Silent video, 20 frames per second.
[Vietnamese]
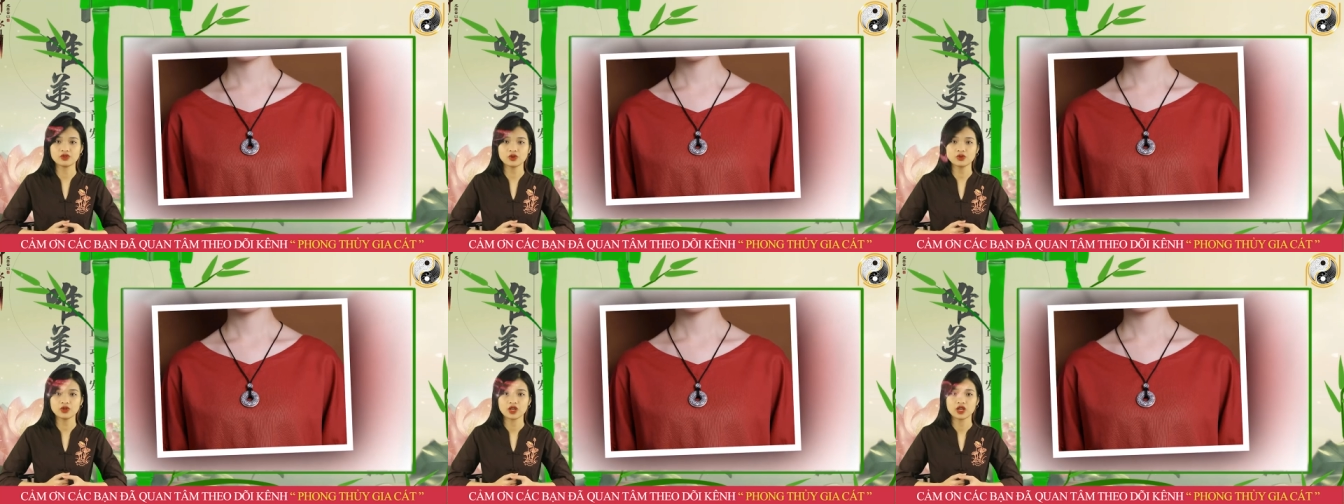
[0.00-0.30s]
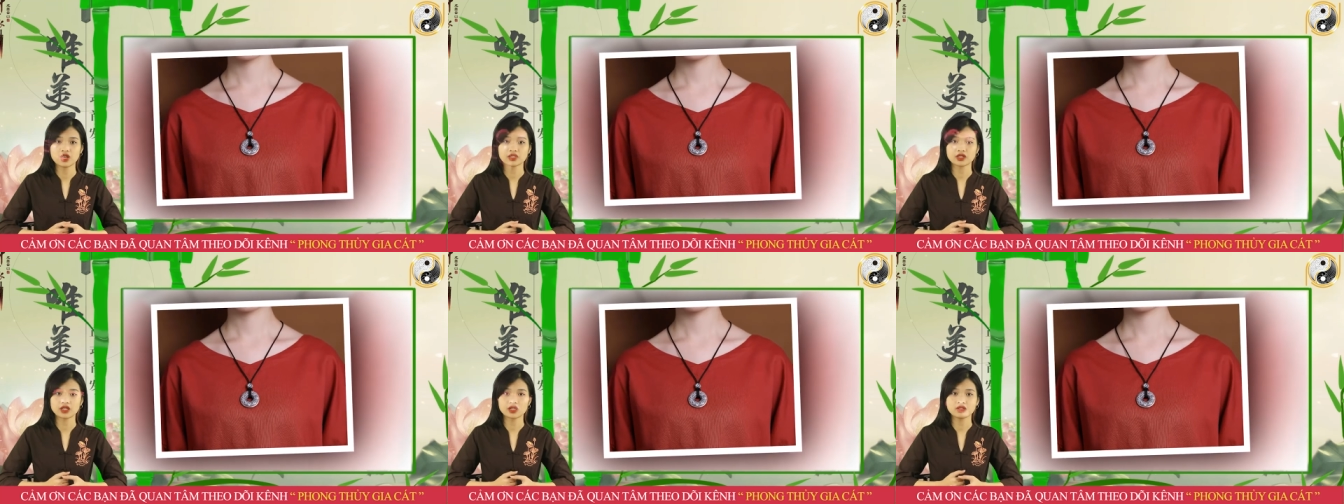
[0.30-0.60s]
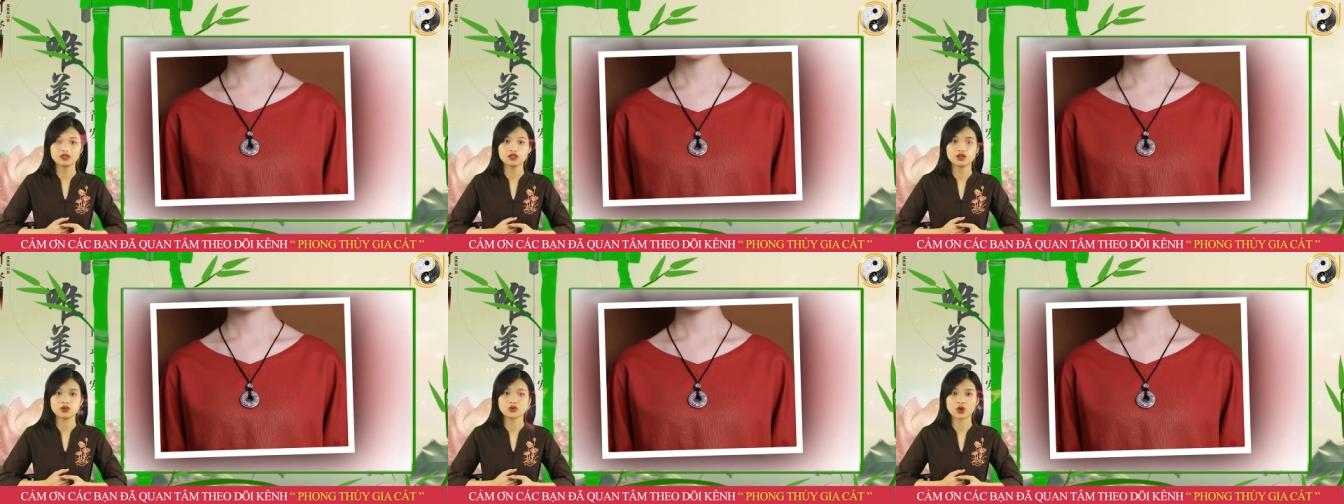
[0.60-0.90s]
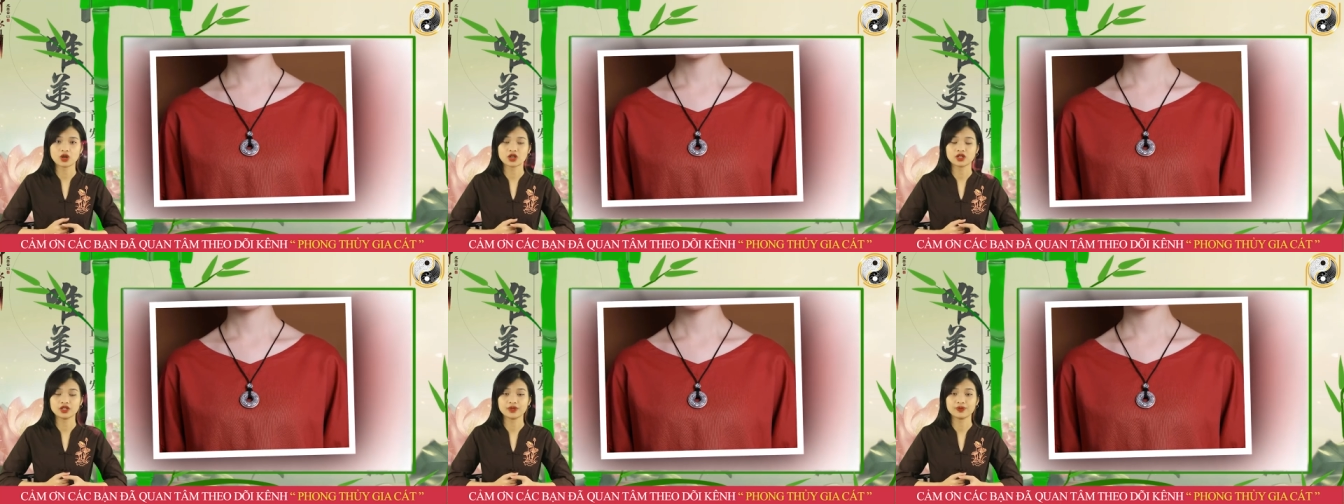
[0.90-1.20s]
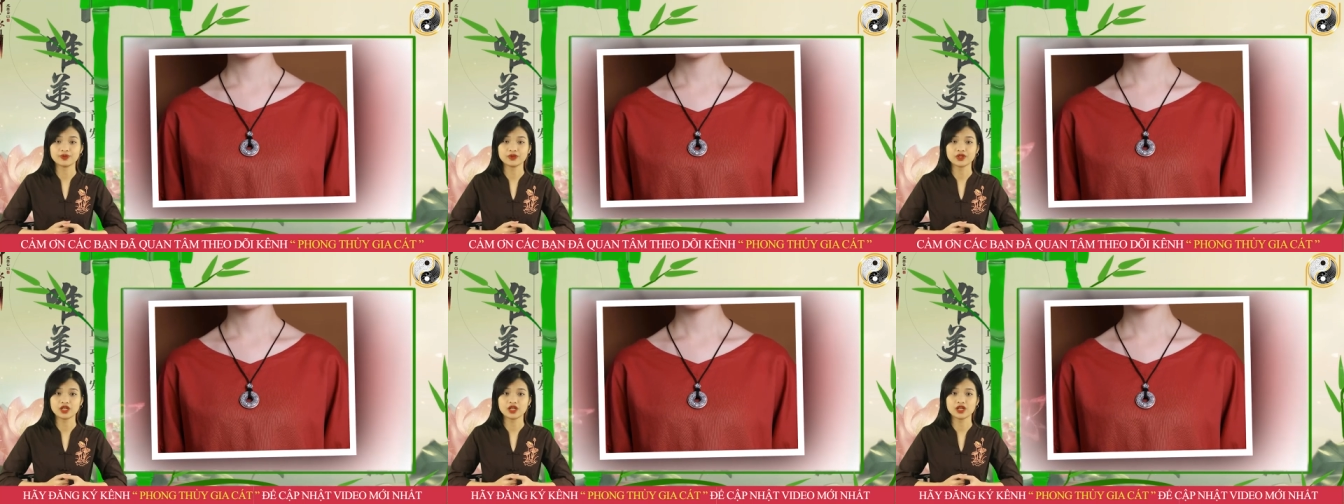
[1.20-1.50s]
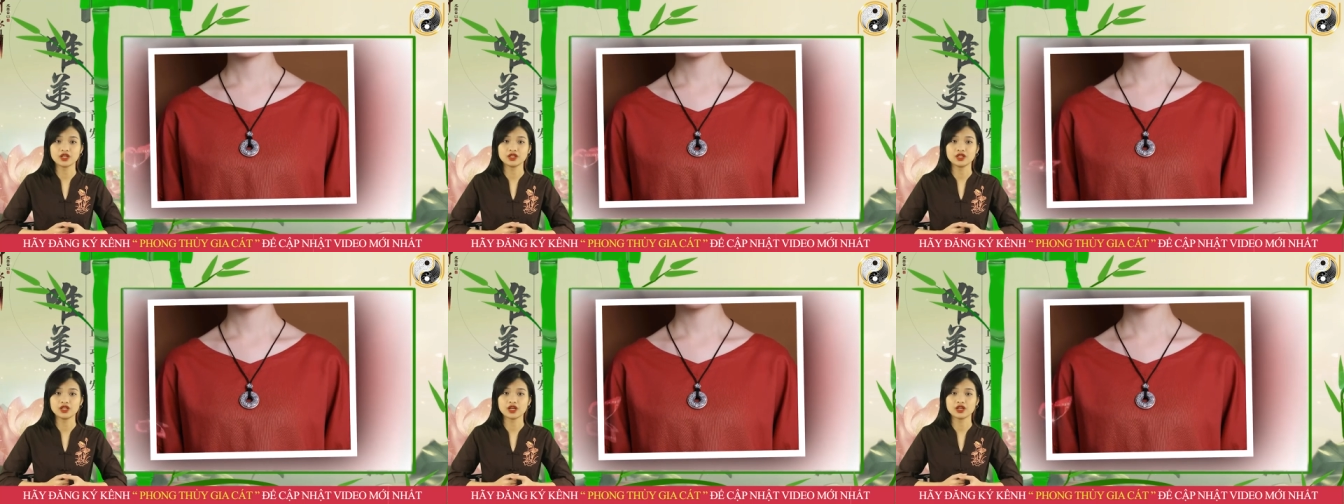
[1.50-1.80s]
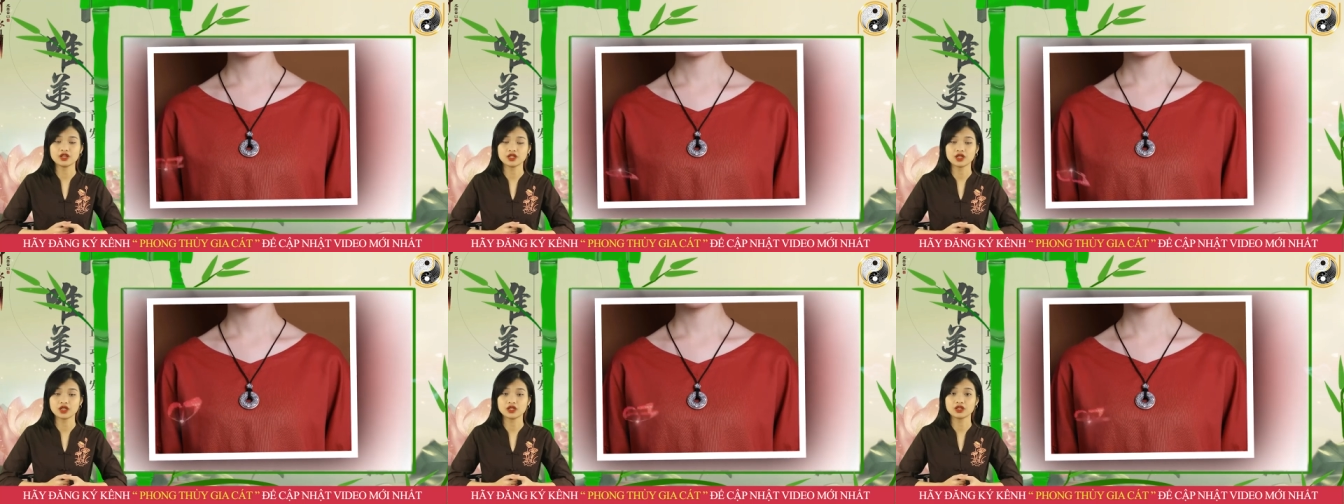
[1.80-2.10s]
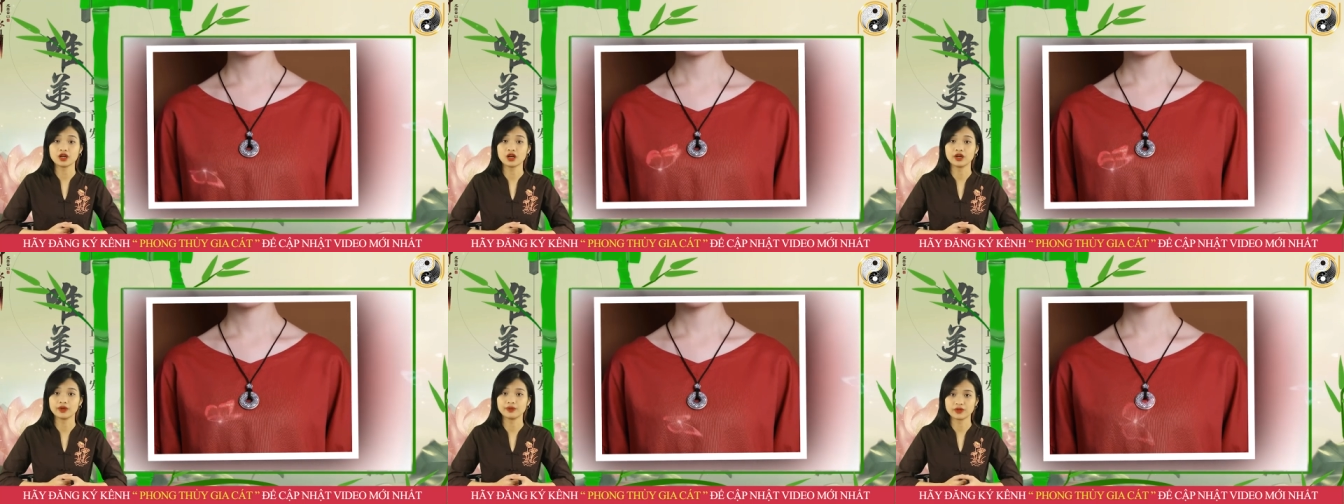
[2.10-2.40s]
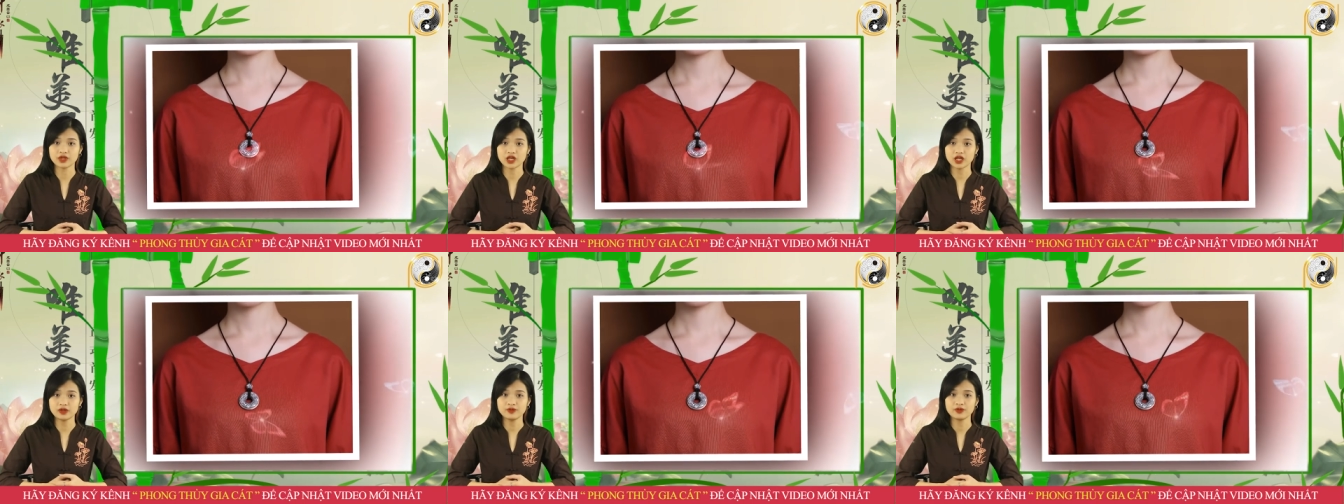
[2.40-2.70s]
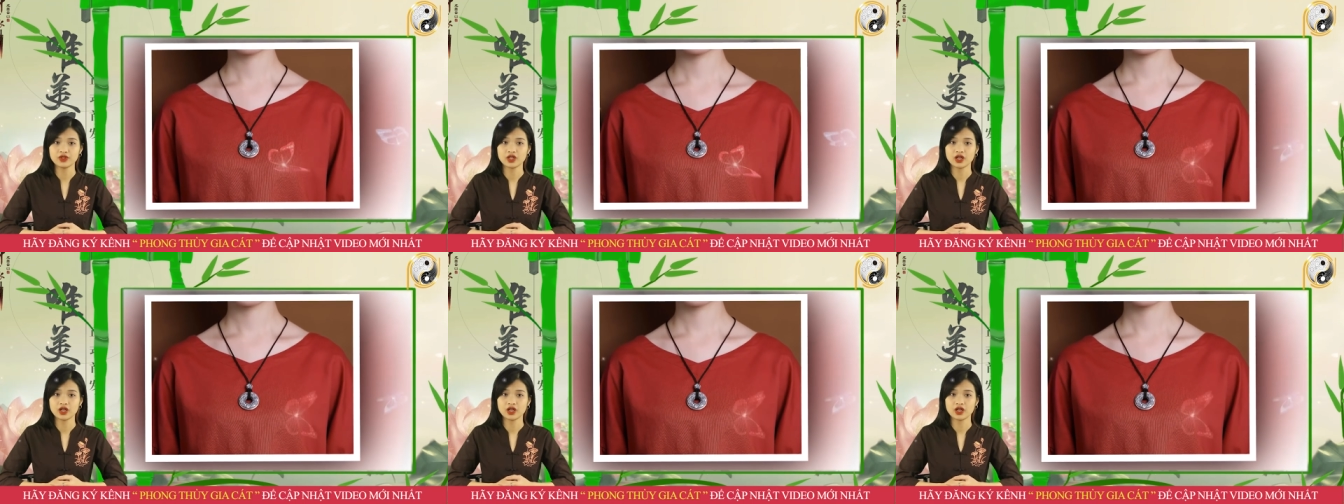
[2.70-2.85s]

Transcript: phúc, tăng cường hòa hợp, thiên địa nhân hợp nhất.